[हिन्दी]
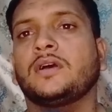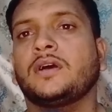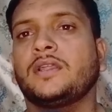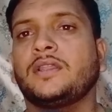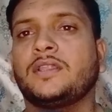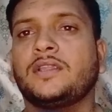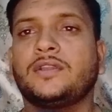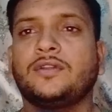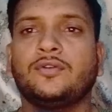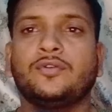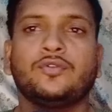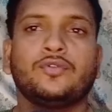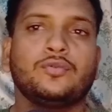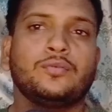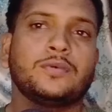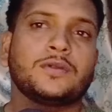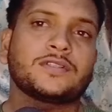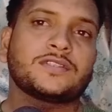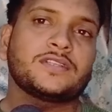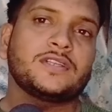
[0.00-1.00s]
अन्य
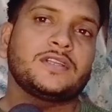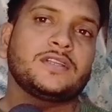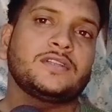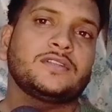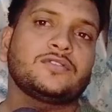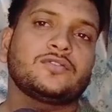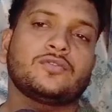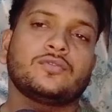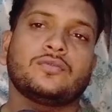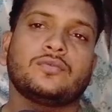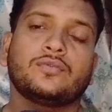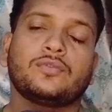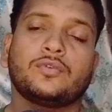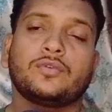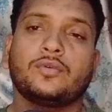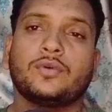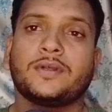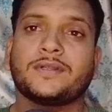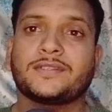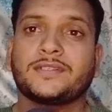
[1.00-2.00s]
यूट्यूबर्स हैं जो
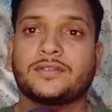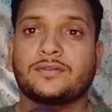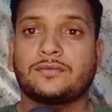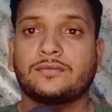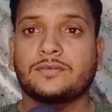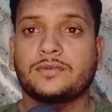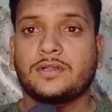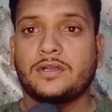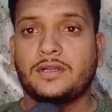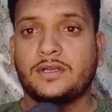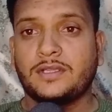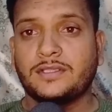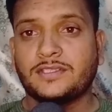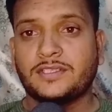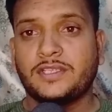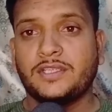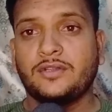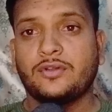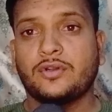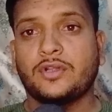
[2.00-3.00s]
उनको ऐसा करना
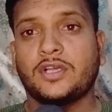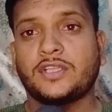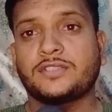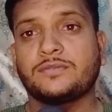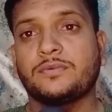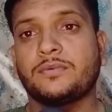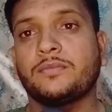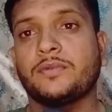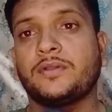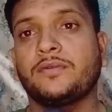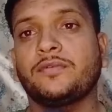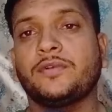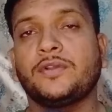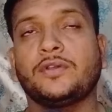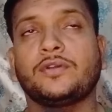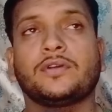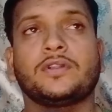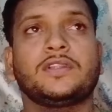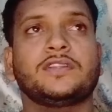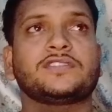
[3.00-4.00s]
चाहिए और आज भी मेरी
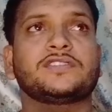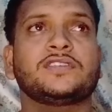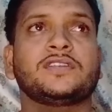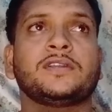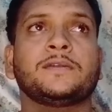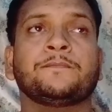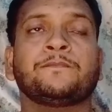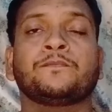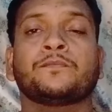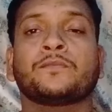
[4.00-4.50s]
वीडियो के नीचे